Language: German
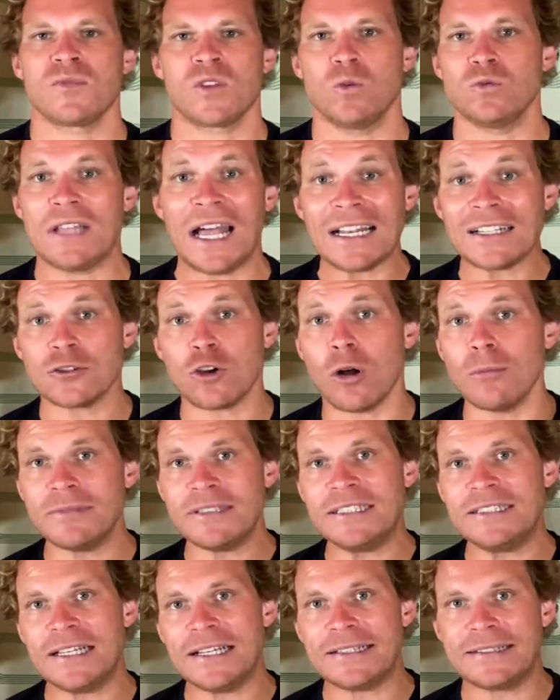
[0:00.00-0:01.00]
Und dann kommt
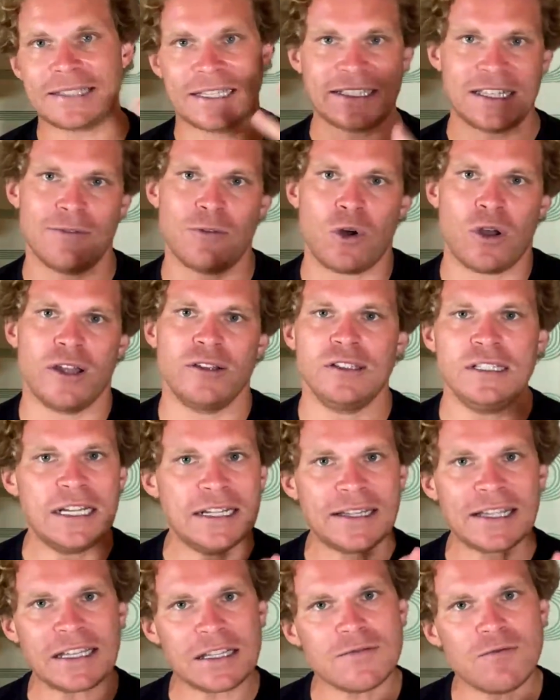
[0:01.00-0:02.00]
diese dritte Woche. Und in der
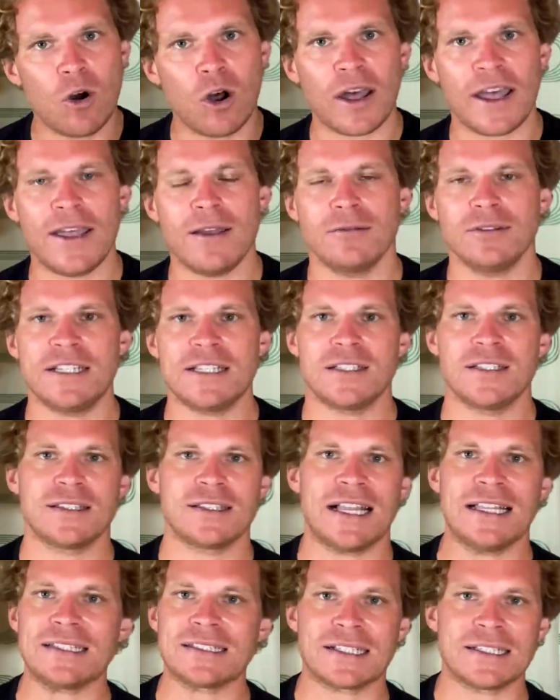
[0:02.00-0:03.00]
dritten Woche, und das
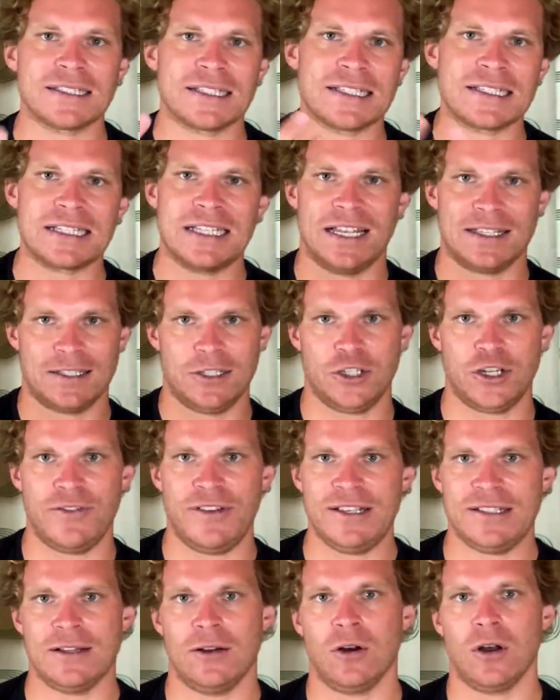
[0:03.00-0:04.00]
ist ganz, ganz, ganz klassisch
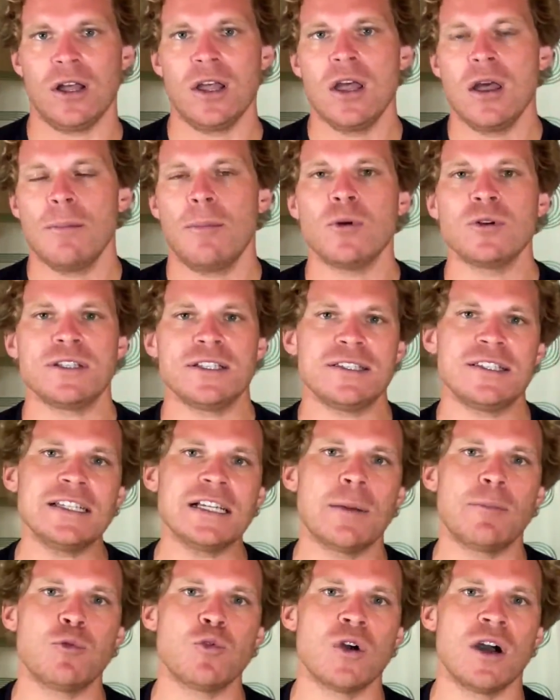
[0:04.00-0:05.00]
gewesen, auch bei uns in
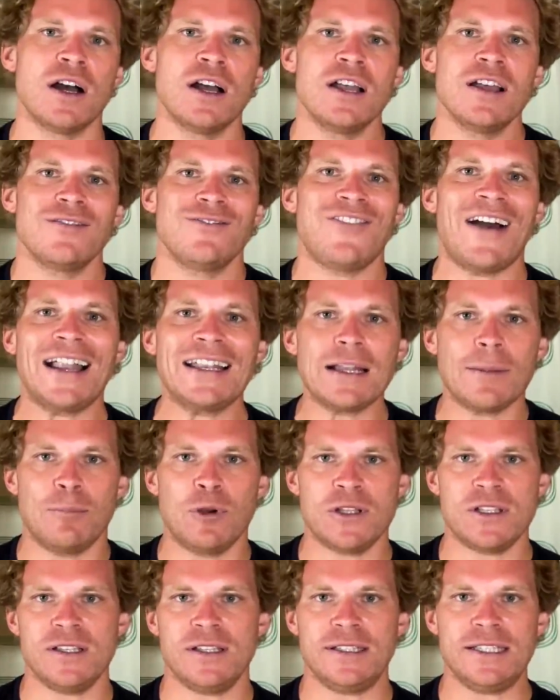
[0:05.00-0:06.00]
Singapur, waren dann
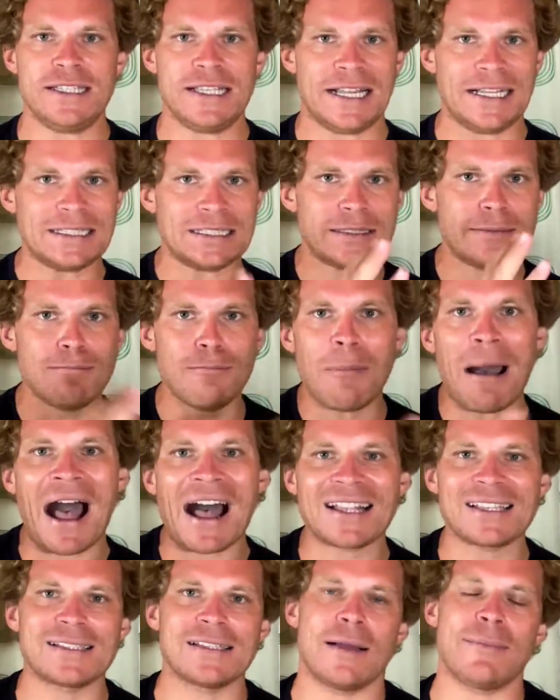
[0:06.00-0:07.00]
plötzlich diese ganzen
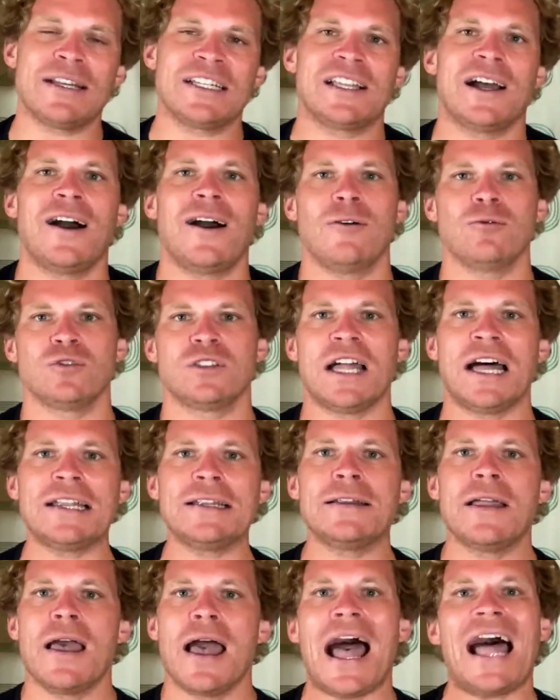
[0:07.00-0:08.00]
Maßnahmen da. Und
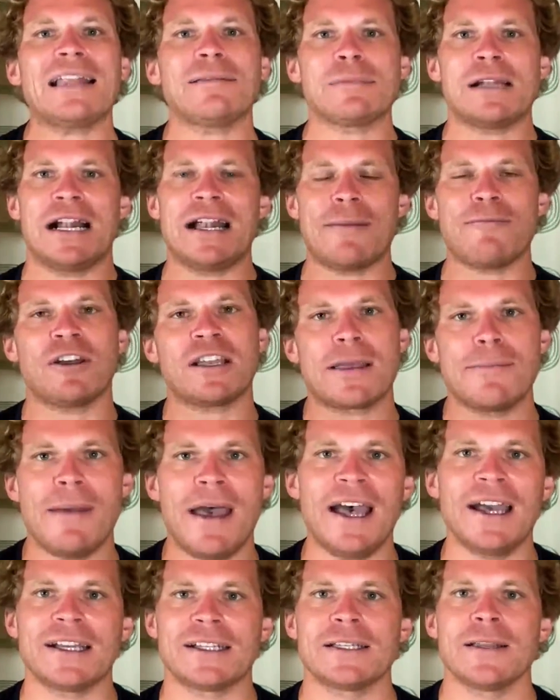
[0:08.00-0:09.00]
dann hat man halt einfach
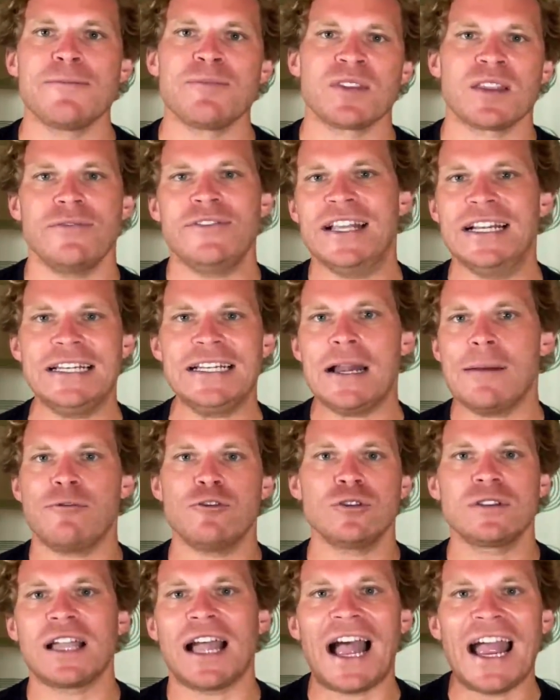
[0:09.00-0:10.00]
gemerkt, wir innerhalb
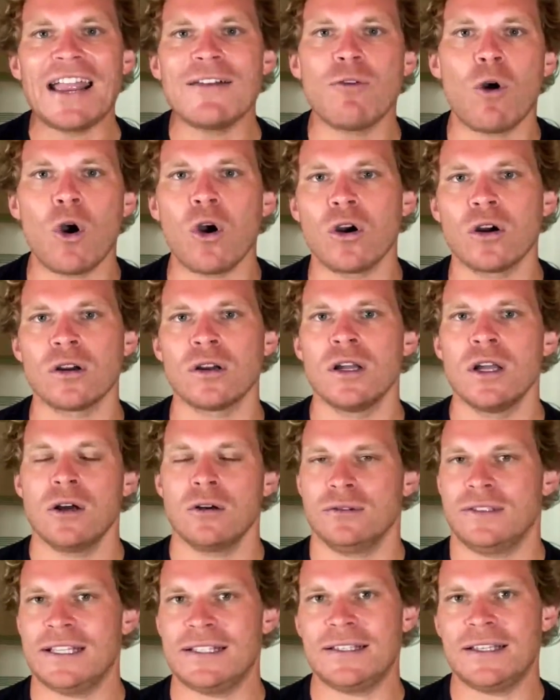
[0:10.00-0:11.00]
von drei Wochen,
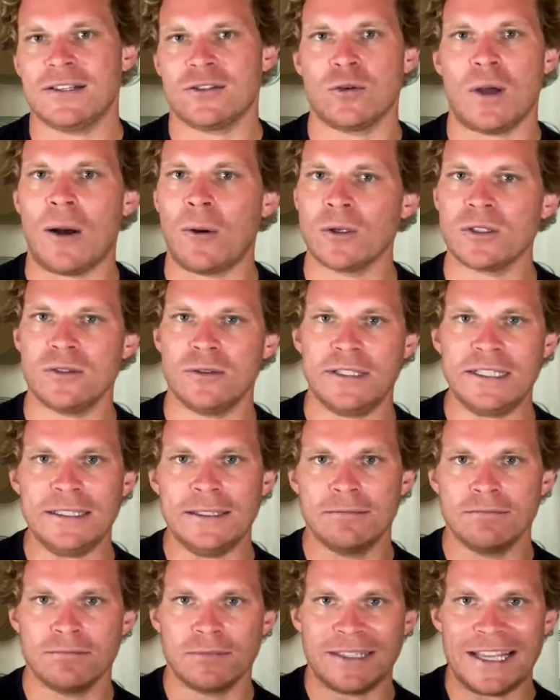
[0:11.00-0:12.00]
und das ist ja so auch so
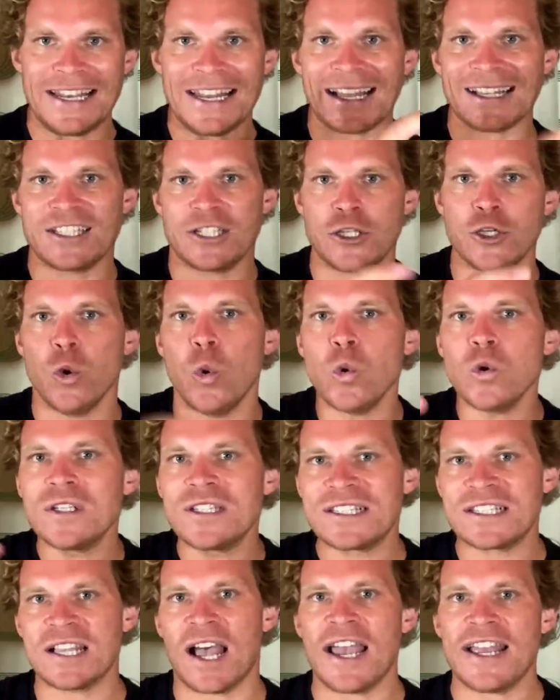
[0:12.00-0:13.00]
die
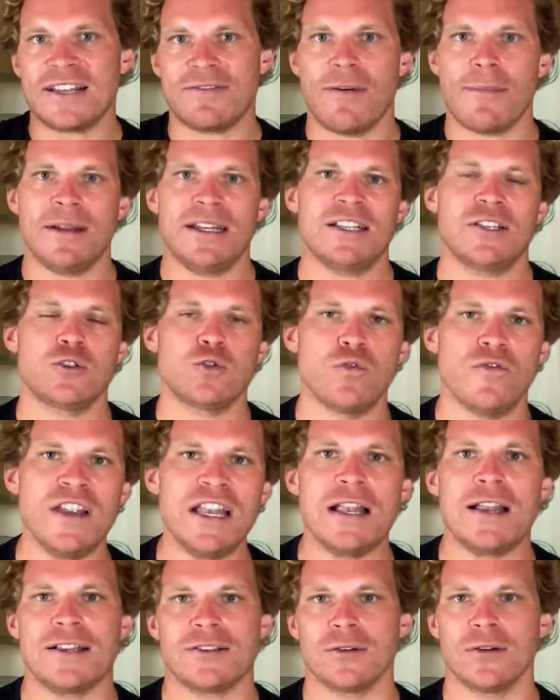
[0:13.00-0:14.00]
Generationszeit, wenn man das so
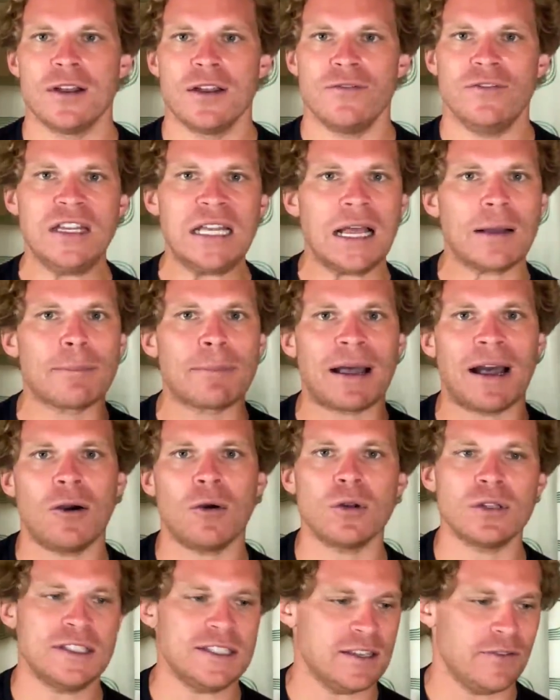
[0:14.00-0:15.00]
will. Also wie lange
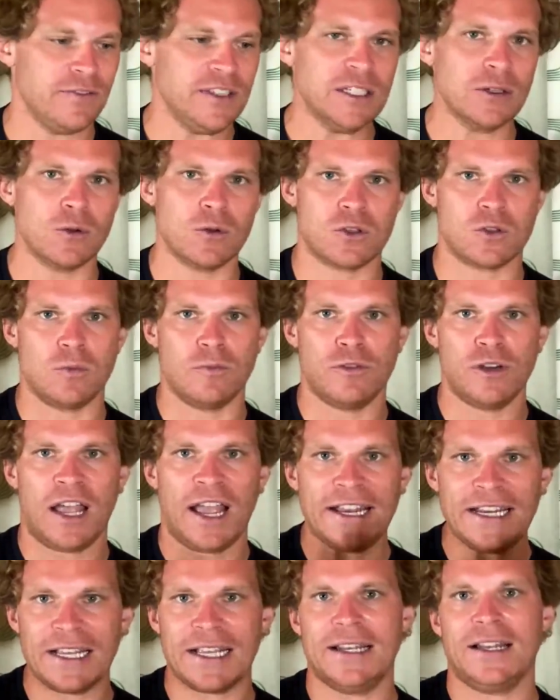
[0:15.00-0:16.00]
braucht dieser Virus, um von
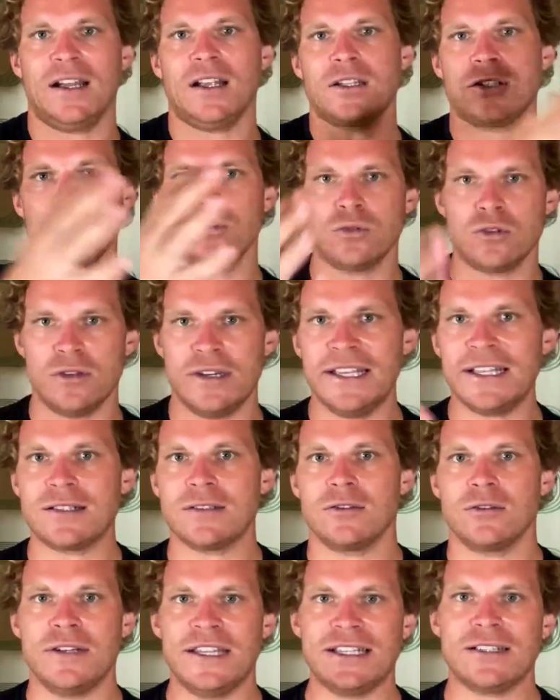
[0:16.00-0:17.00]
einer Generation zur
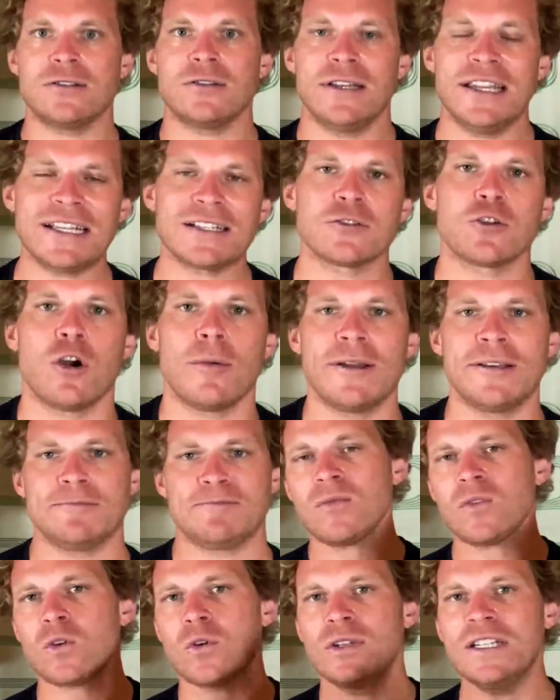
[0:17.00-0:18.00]
nächsten, zur nächsten, zur nächsten kommen.
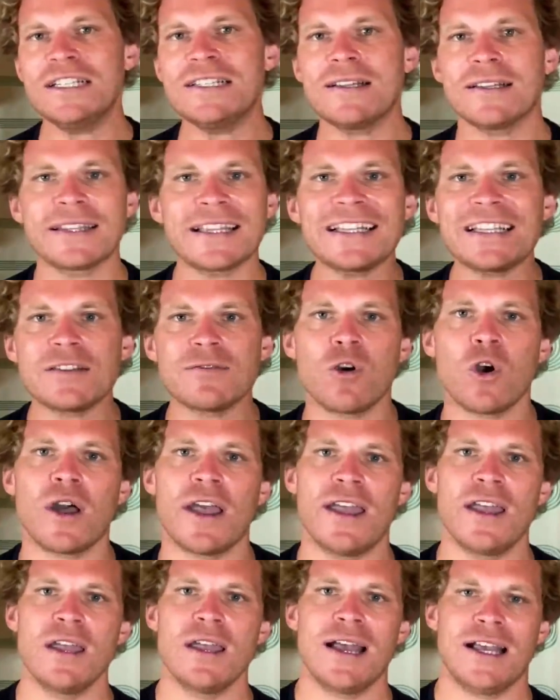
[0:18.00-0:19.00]
Und in dieser dritten
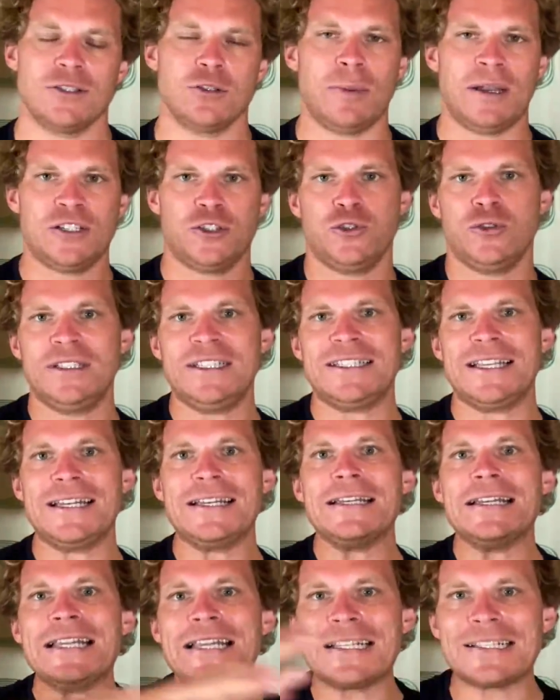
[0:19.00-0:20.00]
Woche hast du praktisch diese
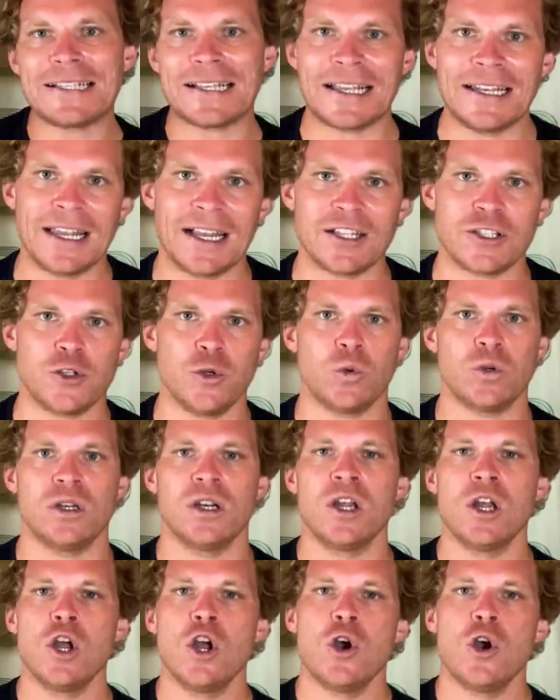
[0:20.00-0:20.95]
nächste Generation.